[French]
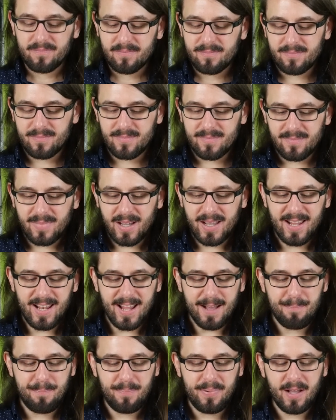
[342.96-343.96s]
ben, il
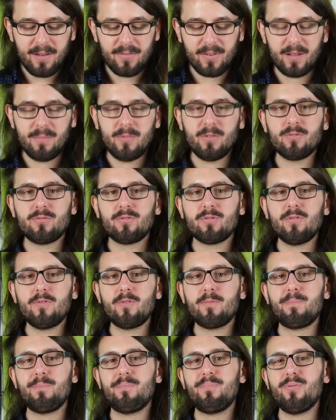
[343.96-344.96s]
n'a pas vraiment de truc
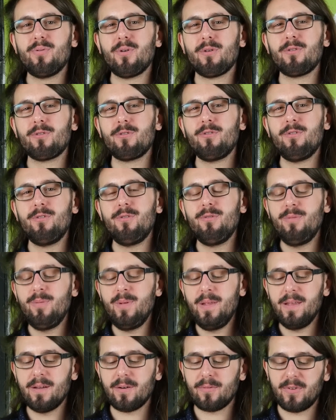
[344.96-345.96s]
pour
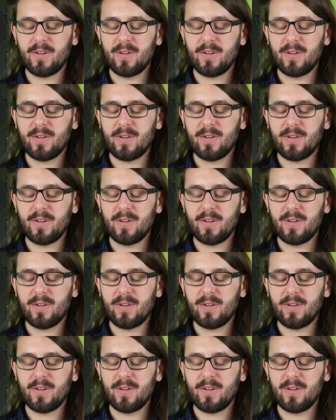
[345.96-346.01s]
lui en